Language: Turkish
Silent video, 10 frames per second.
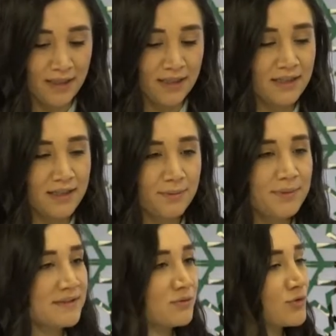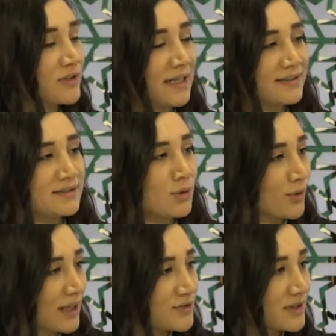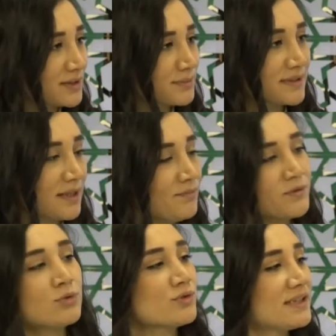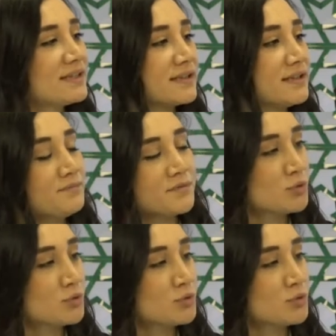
Ee, biz Türkçe dersinde öğrencilerimize Türk dilini,